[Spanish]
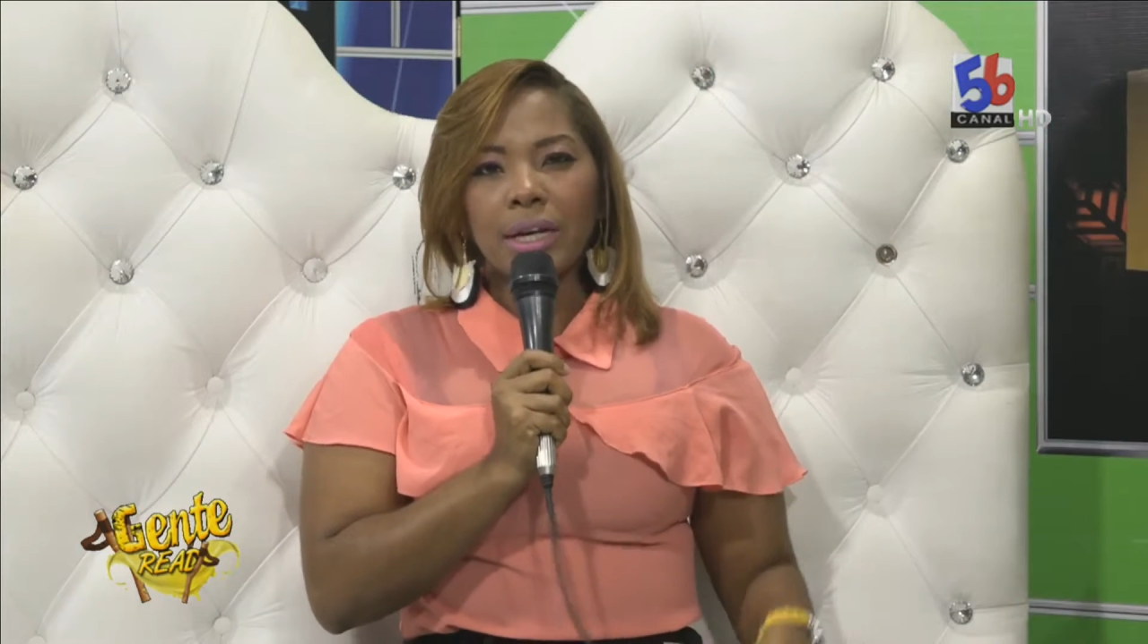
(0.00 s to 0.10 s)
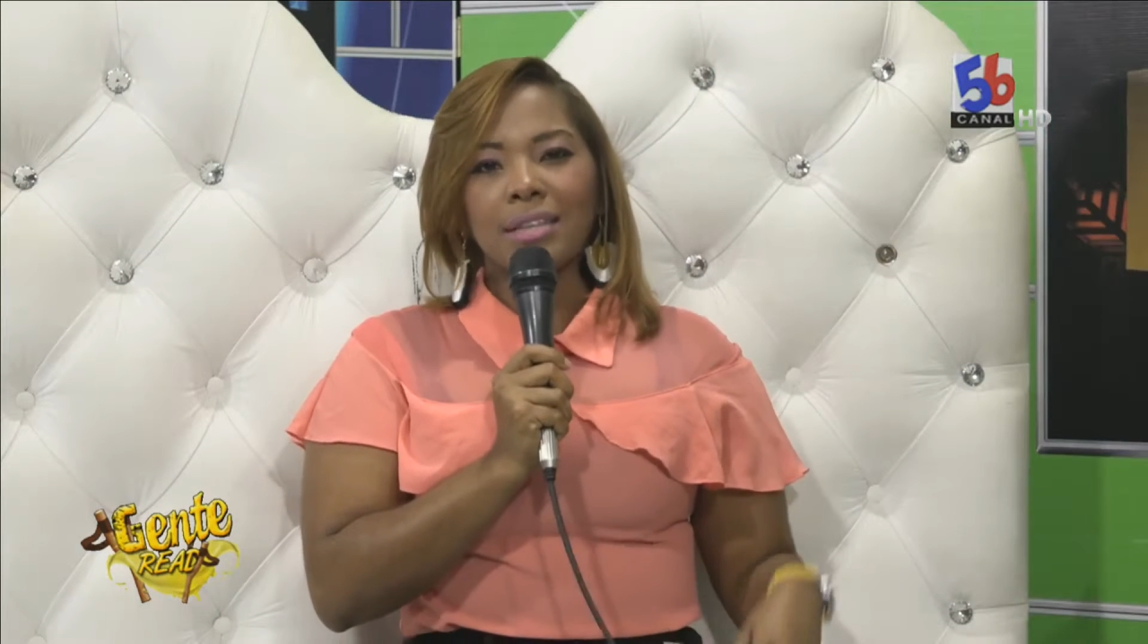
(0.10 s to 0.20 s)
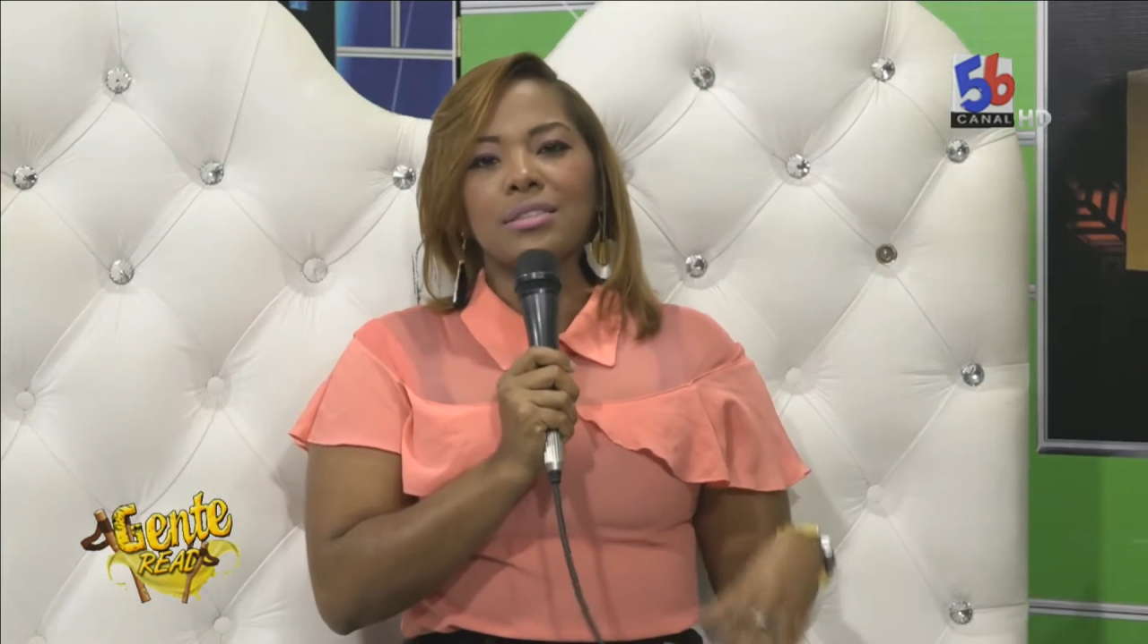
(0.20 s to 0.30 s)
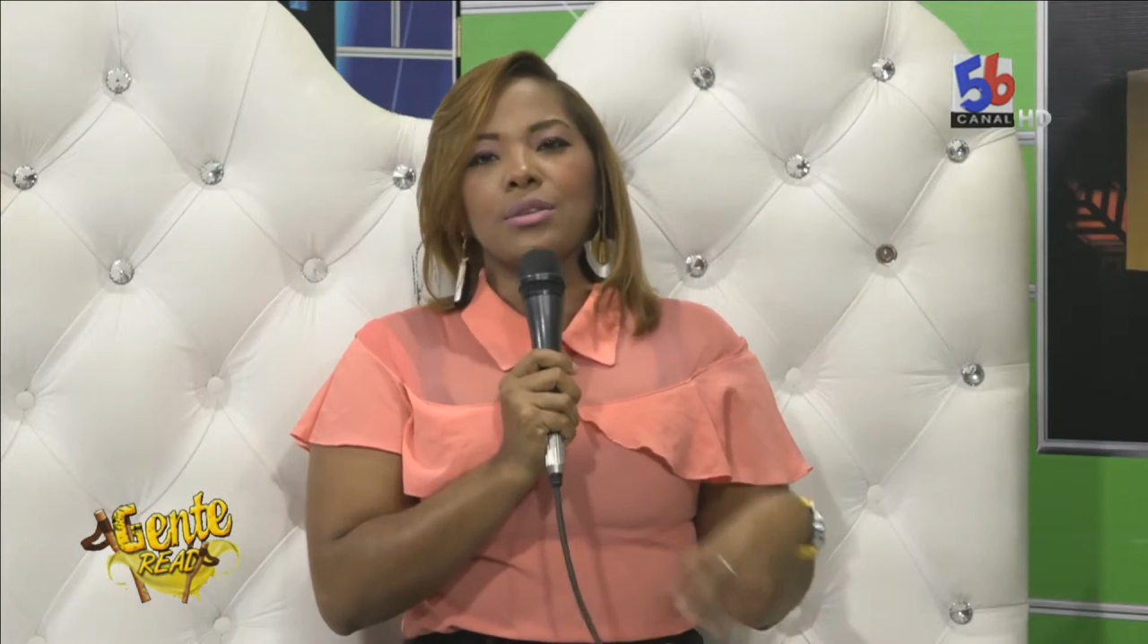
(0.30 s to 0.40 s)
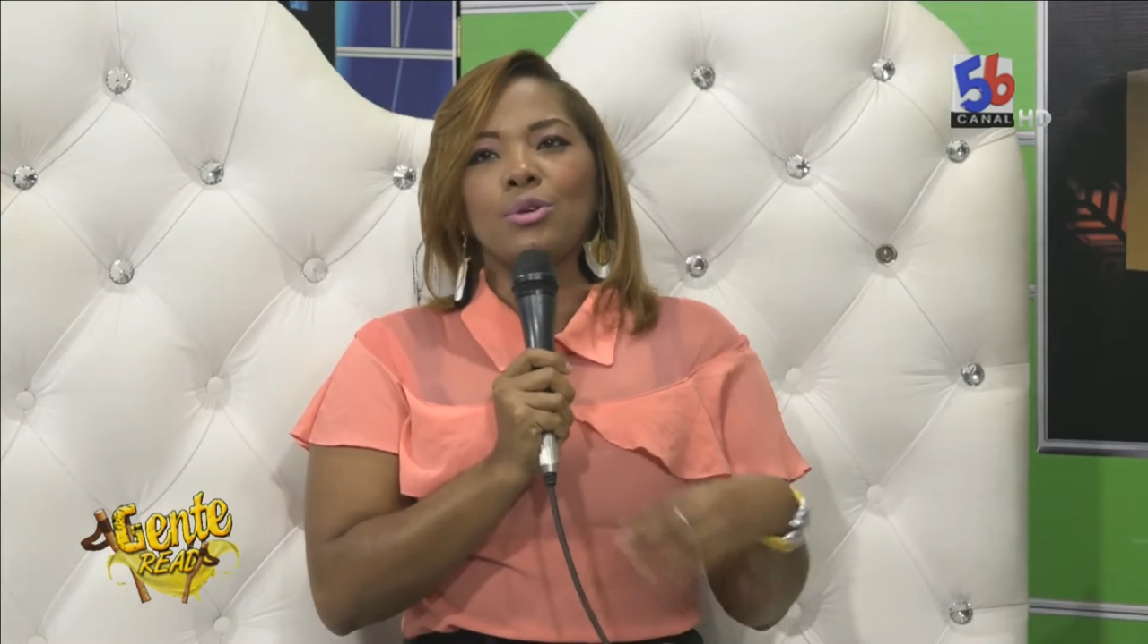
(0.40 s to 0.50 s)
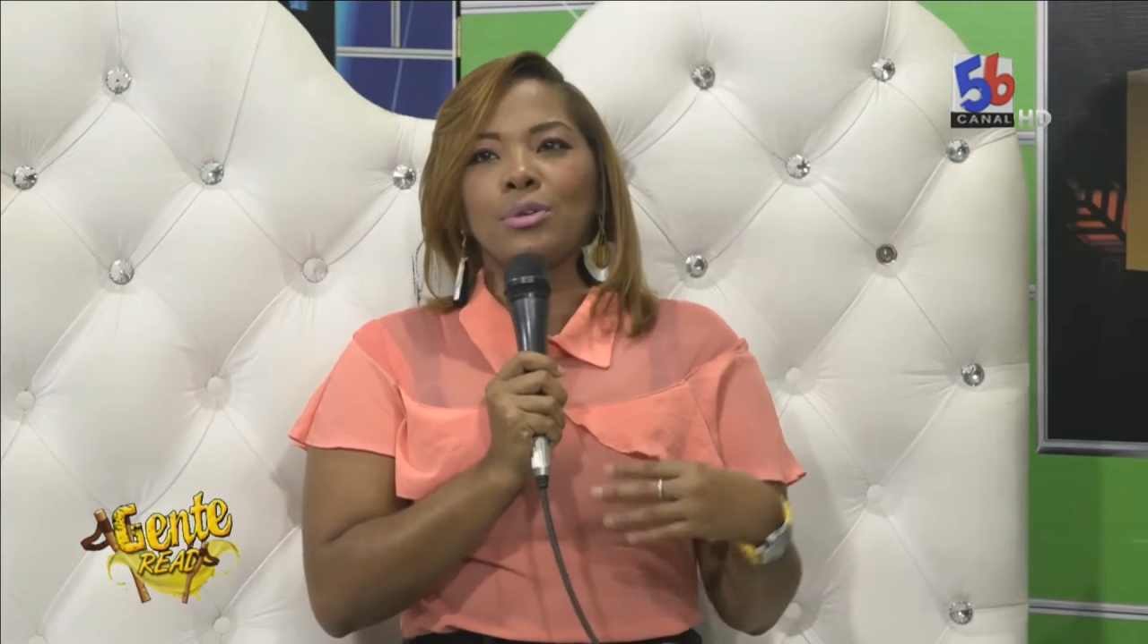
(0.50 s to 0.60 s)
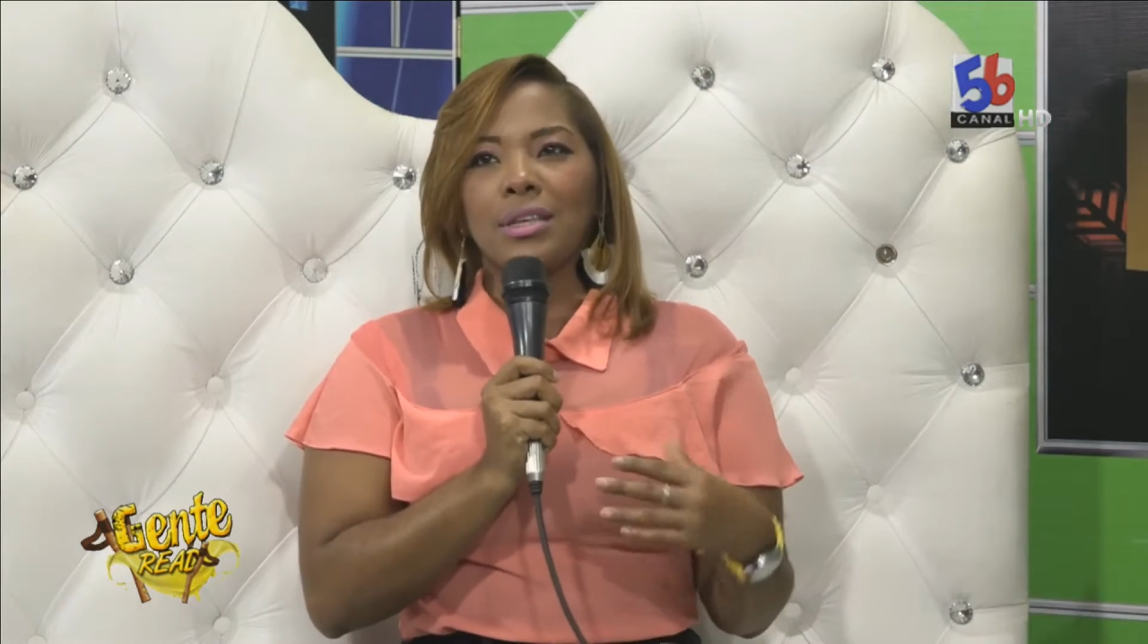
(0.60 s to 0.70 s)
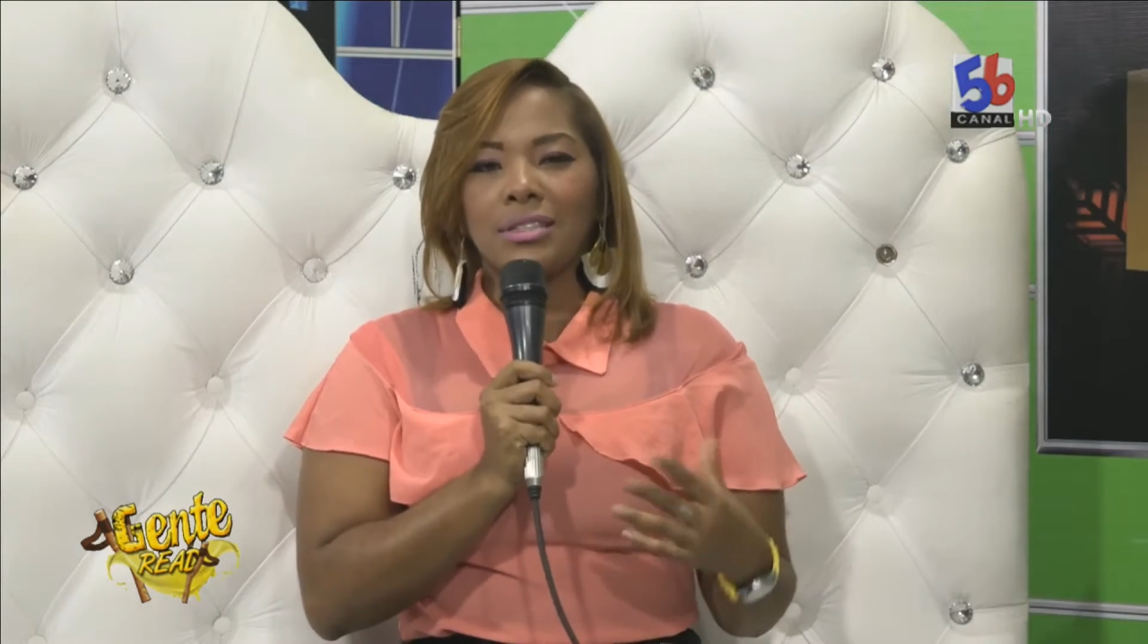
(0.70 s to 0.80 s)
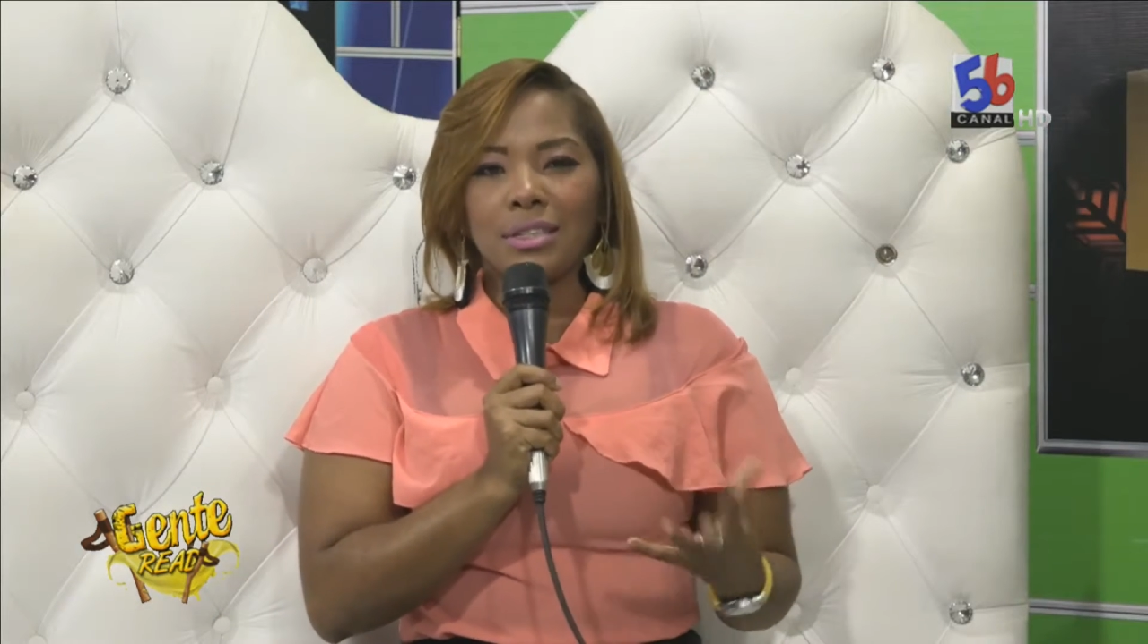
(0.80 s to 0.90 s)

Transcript: vacaciones